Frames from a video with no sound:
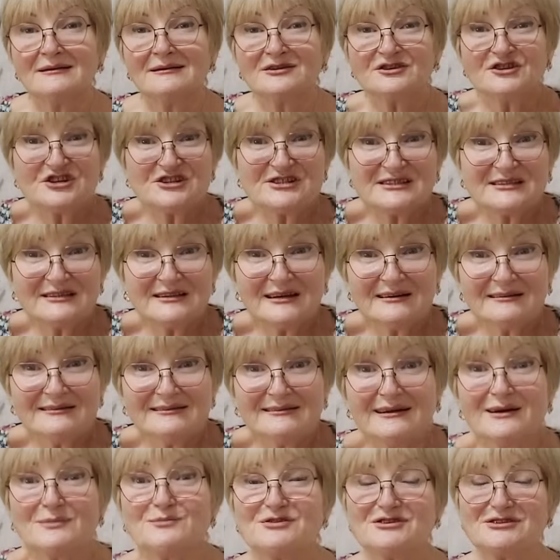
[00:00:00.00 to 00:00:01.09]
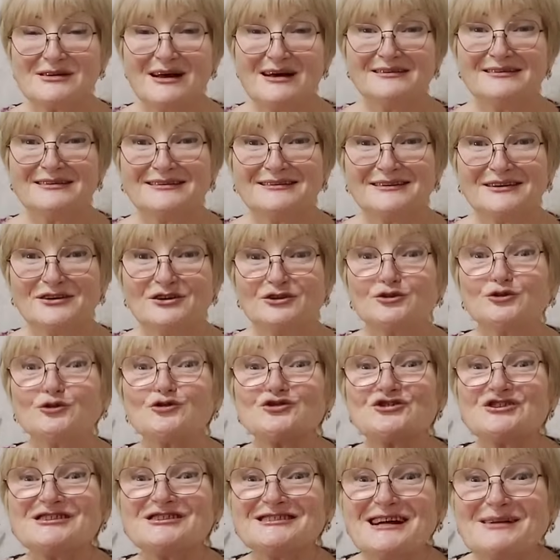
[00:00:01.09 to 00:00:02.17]
Десерт обязательно.
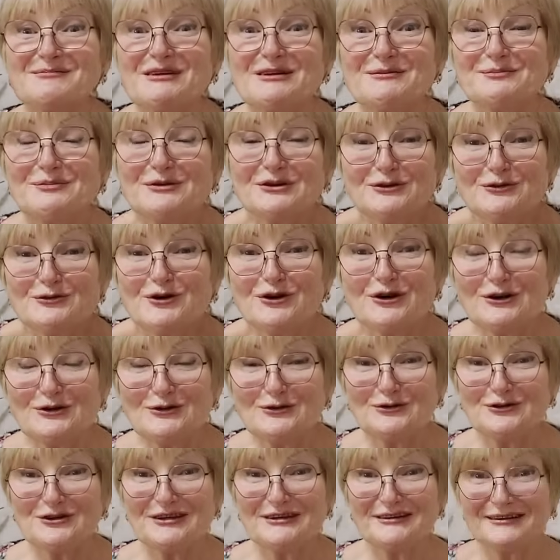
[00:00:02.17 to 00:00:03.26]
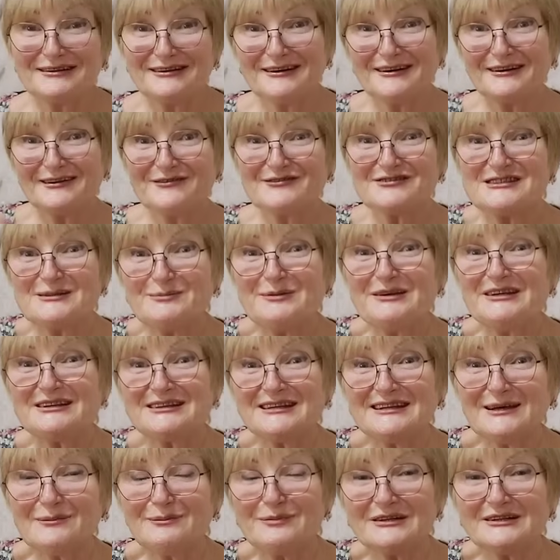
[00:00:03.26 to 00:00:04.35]
То же самое белок, люди.
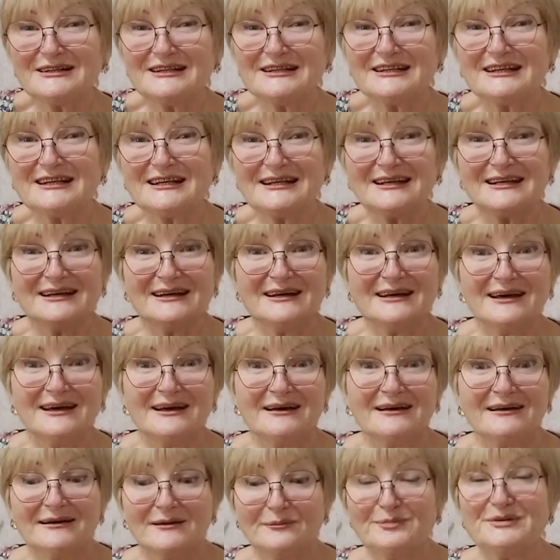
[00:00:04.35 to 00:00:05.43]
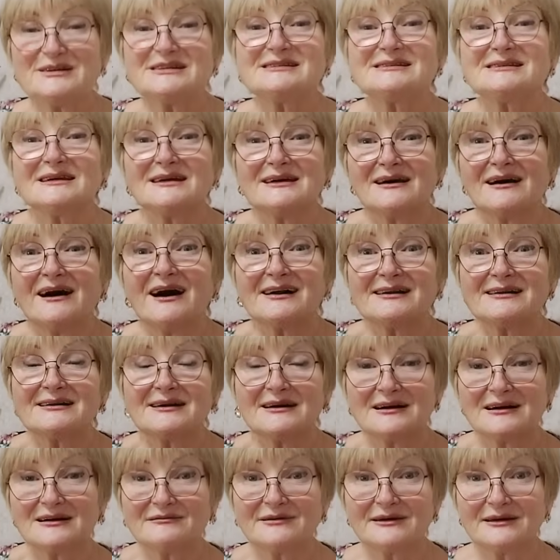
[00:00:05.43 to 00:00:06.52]
Взбитые белки, безе
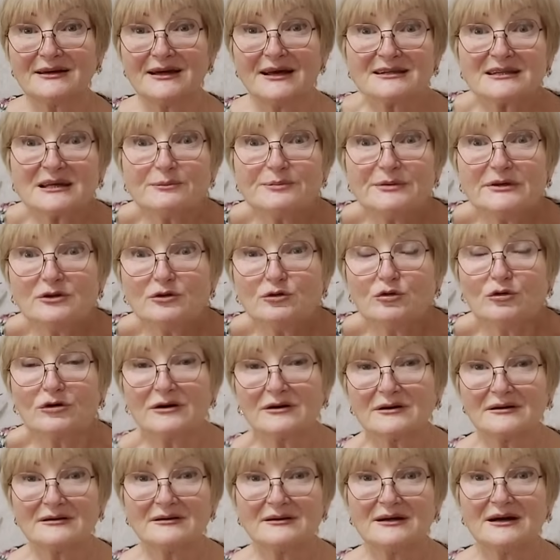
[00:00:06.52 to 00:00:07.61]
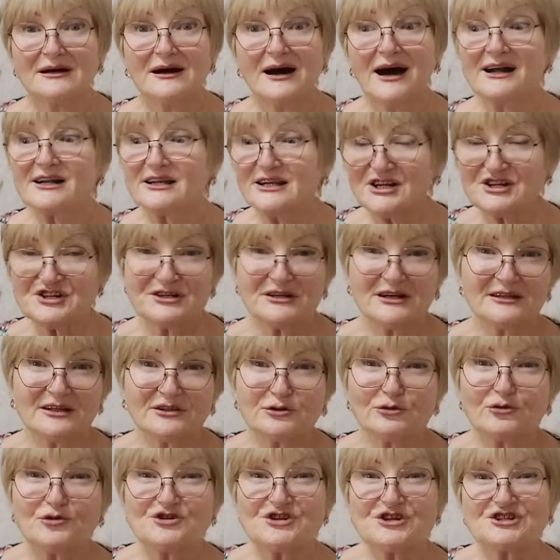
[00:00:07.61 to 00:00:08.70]
ореховое, это белок. Орешки это
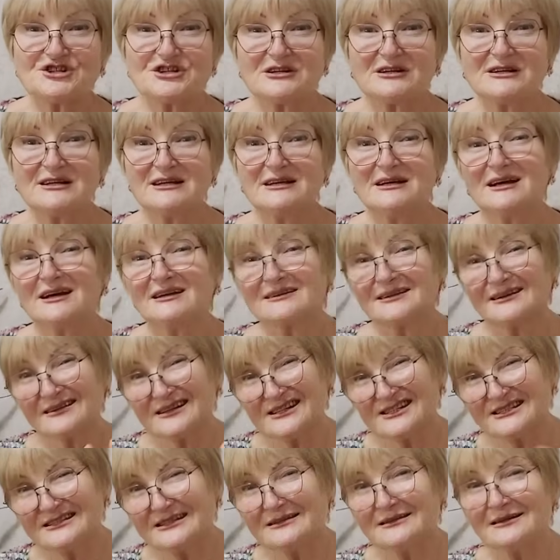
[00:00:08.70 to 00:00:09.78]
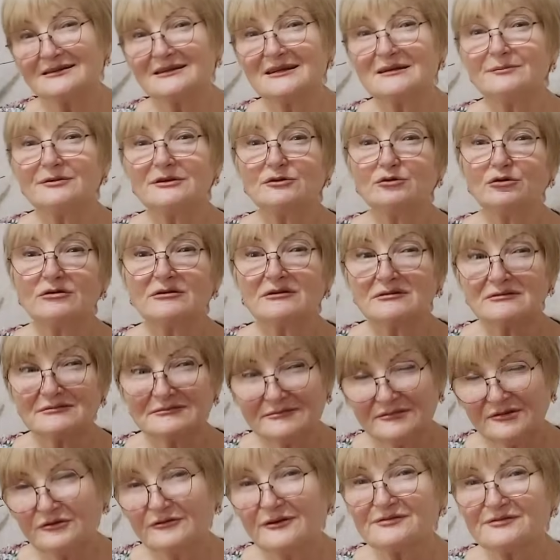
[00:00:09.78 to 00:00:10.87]
тоже жиры, это растительный белок.
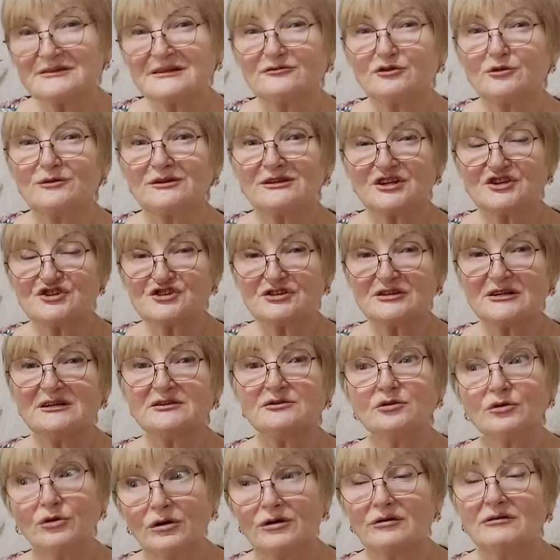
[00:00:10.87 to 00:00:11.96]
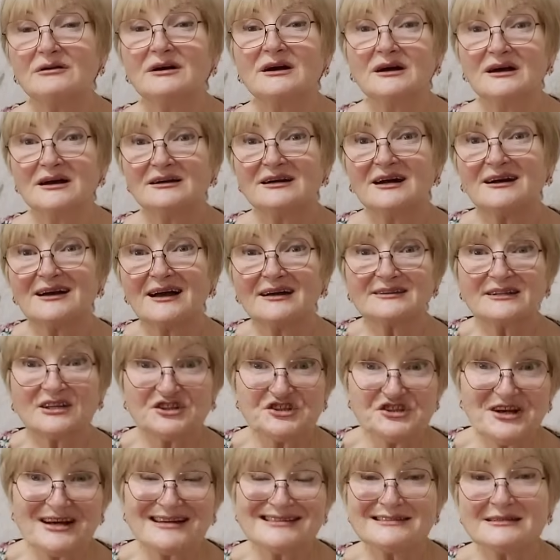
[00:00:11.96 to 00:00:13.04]
Ну, в основном это жиры, но какая-то
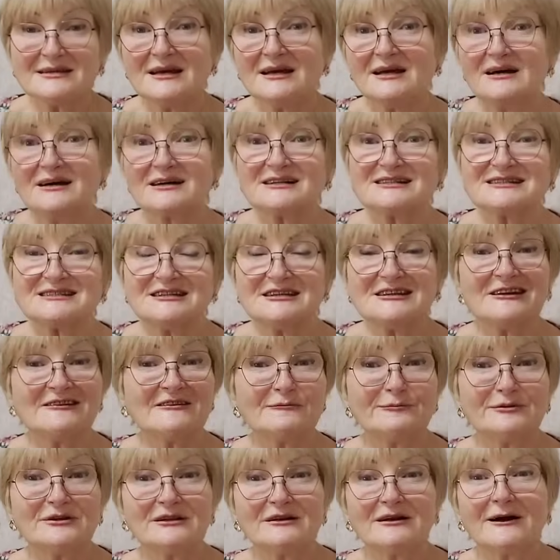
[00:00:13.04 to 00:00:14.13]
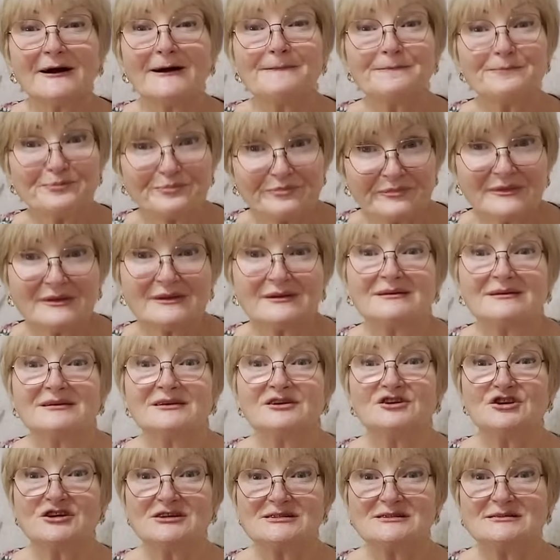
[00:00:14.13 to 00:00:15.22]
часть растительного белка
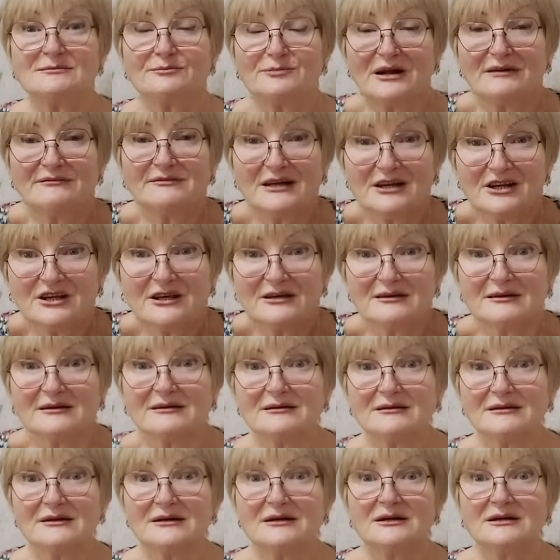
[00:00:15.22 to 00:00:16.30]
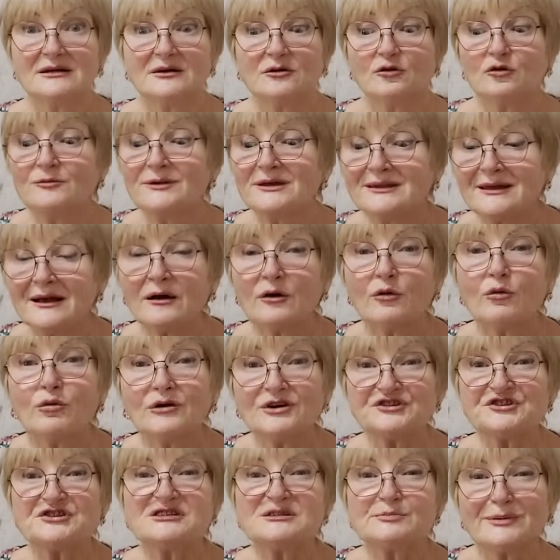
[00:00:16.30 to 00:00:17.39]
есть, правда, орехи. У меня
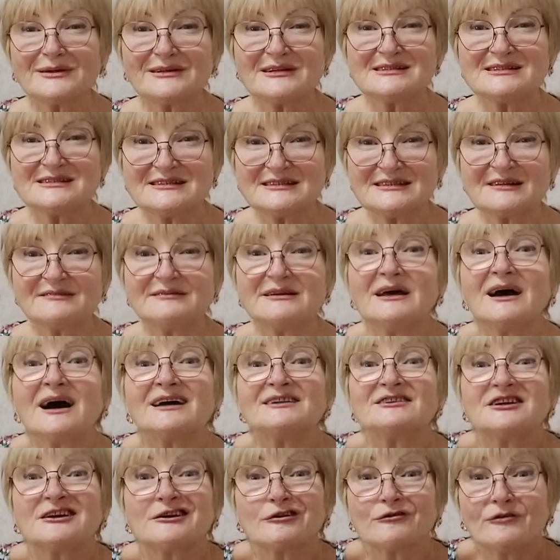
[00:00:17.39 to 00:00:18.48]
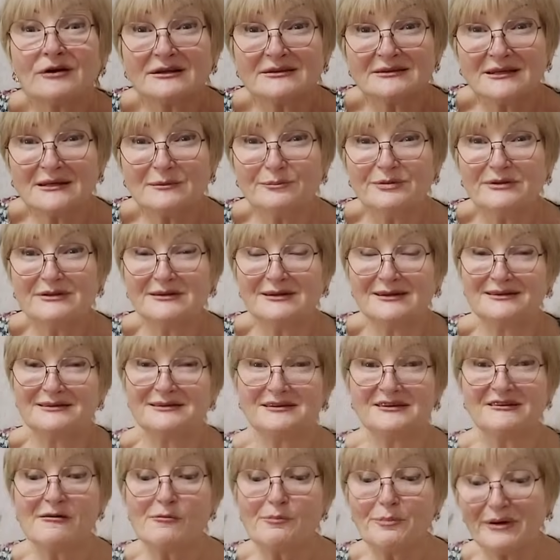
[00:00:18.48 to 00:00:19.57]
очень сбалансированное, адекватное
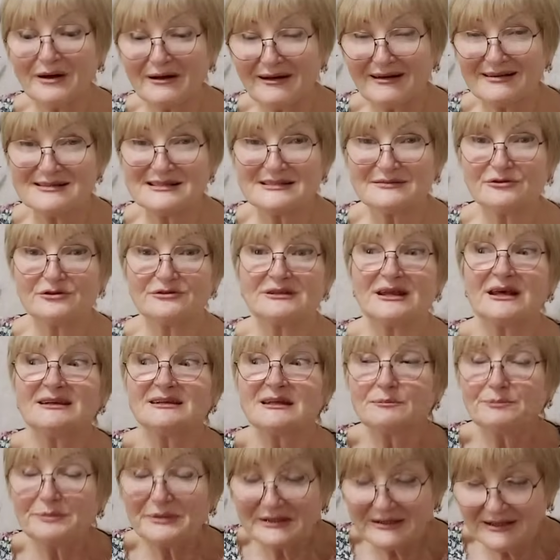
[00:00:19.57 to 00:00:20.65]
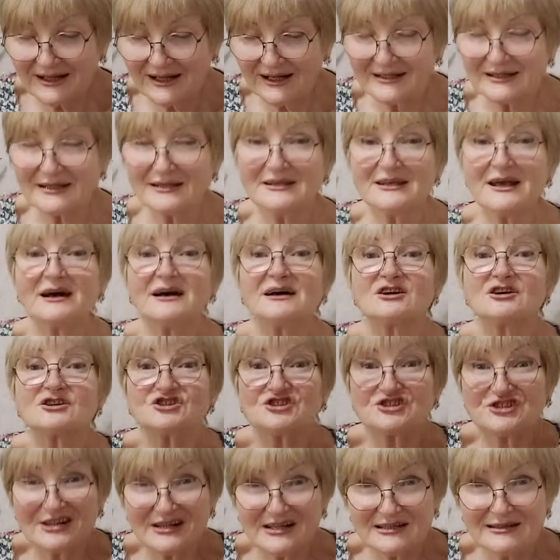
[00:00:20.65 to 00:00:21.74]
питание. Я вам показываю. На этом питании я
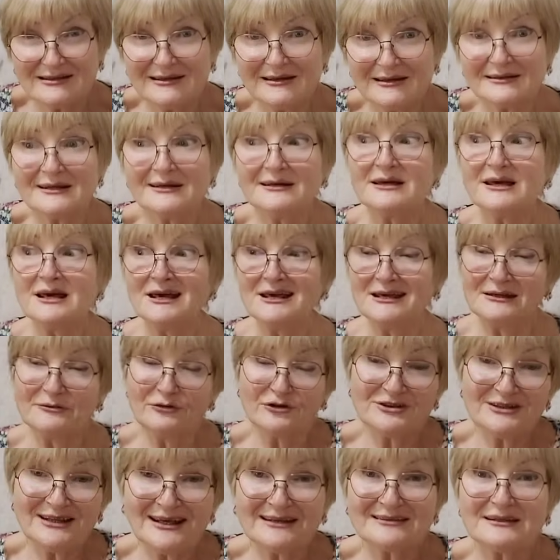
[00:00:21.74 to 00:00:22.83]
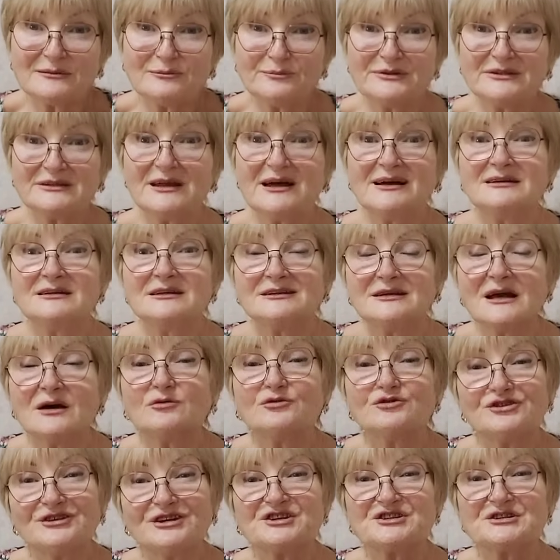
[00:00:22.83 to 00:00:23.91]
стройнела, и вот на этом питании я
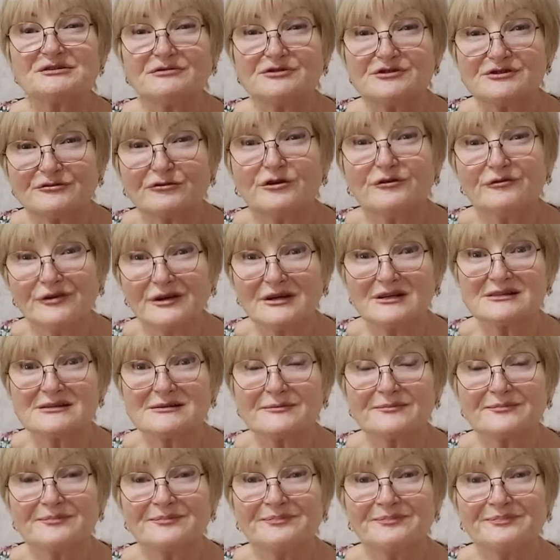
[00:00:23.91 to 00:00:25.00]
удерживаю свой вес.